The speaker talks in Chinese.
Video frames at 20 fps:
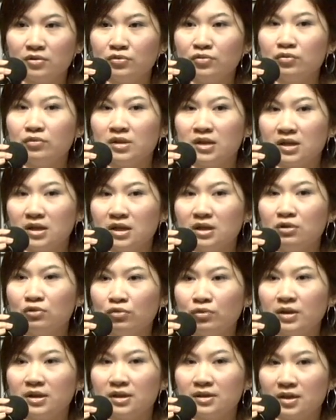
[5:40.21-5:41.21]
如果你跟
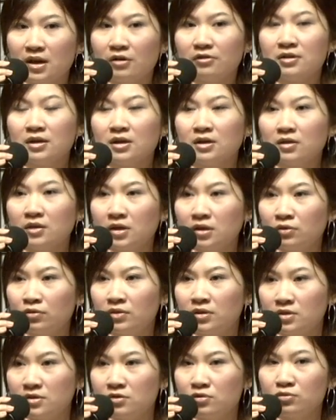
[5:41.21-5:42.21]
对了导演，跟跟
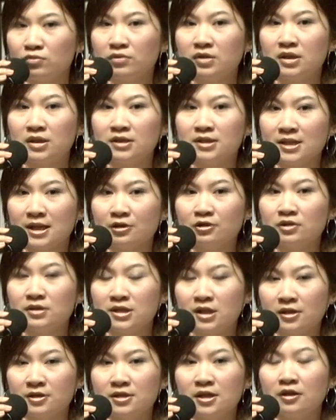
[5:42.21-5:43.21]
对了制作人，相
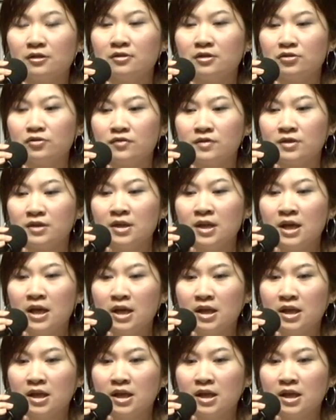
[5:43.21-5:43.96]
相较的，就是